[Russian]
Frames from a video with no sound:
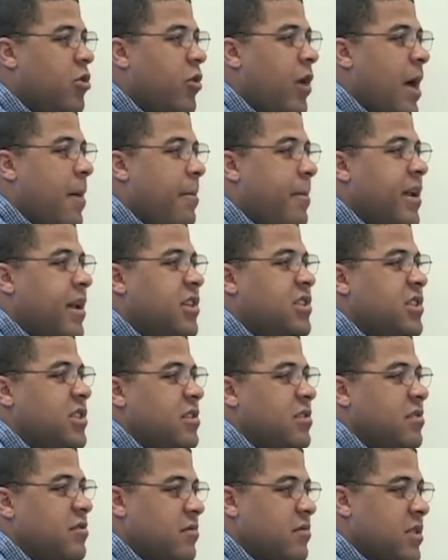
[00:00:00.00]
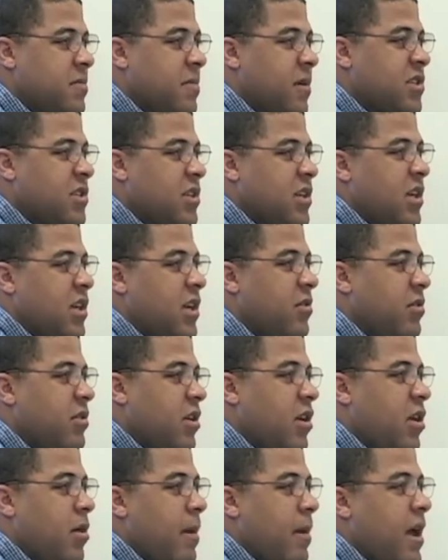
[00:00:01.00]
Но вот вы говорили о том, что
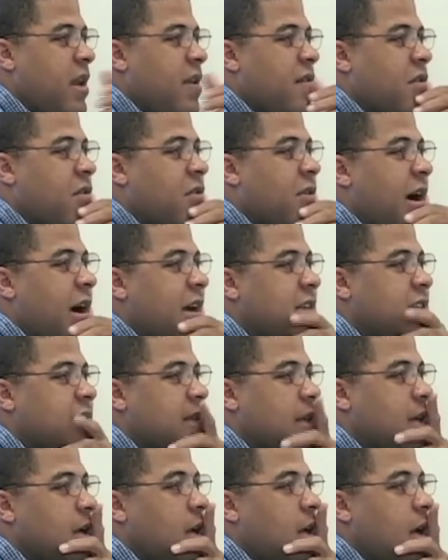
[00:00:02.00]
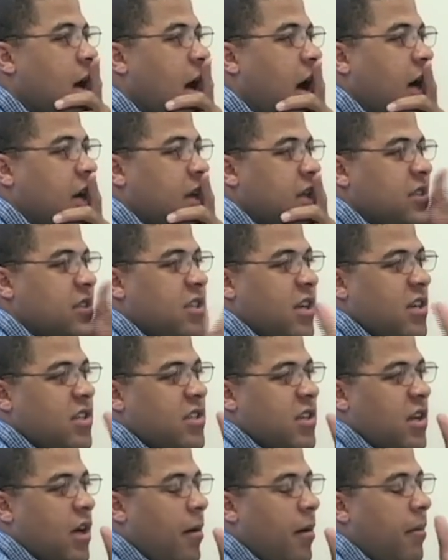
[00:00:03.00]
Иисус Христос – это Бог во всей
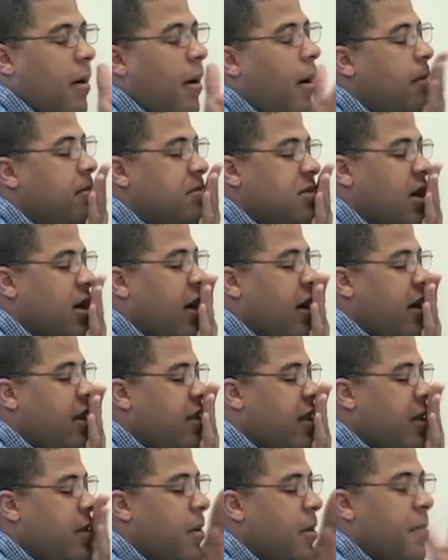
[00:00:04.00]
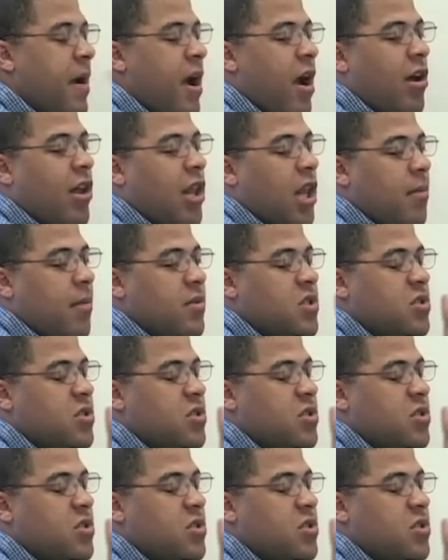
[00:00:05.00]
полноте и человек во всей полноте.